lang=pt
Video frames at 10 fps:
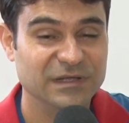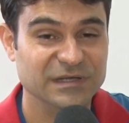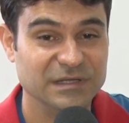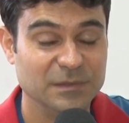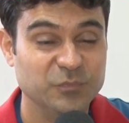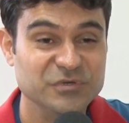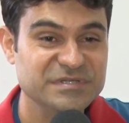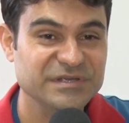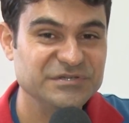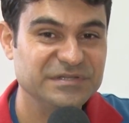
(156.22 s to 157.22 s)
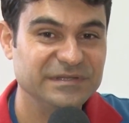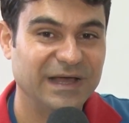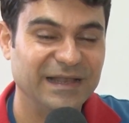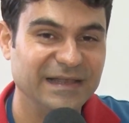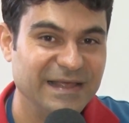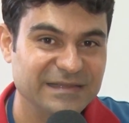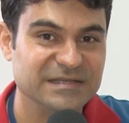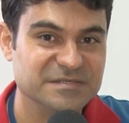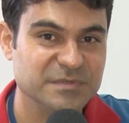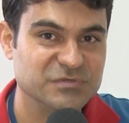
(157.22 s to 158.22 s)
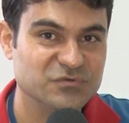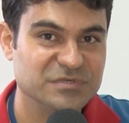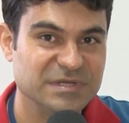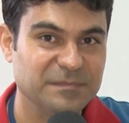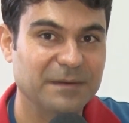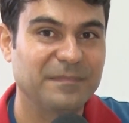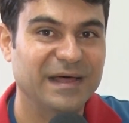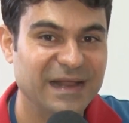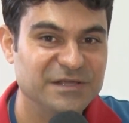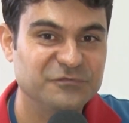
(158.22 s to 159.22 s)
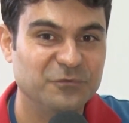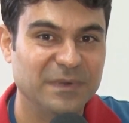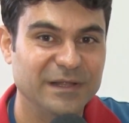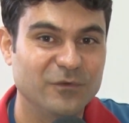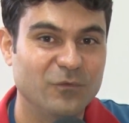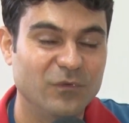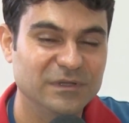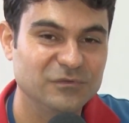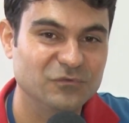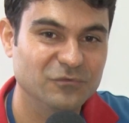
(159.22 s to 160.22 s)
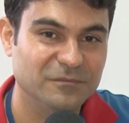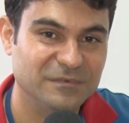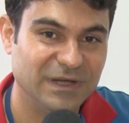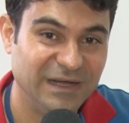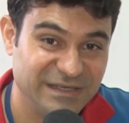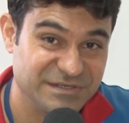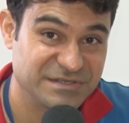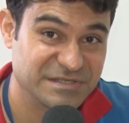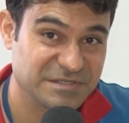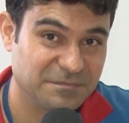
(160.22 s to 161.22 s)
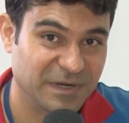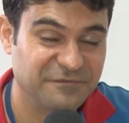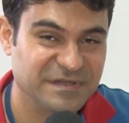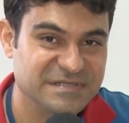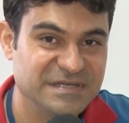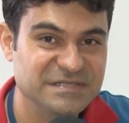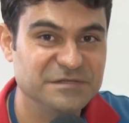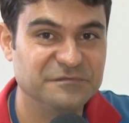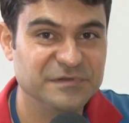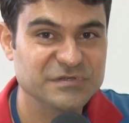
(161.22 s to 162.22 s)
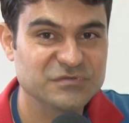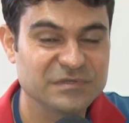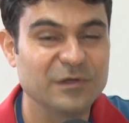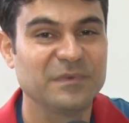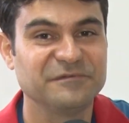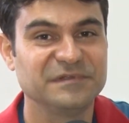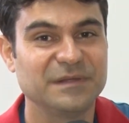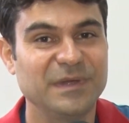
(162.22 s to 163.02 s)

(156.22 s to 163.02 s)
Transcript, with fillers: é por isso que a gente alerta as pessoas né, para parar de fumar enquanto antes, para vencer esse vício e ter uma vida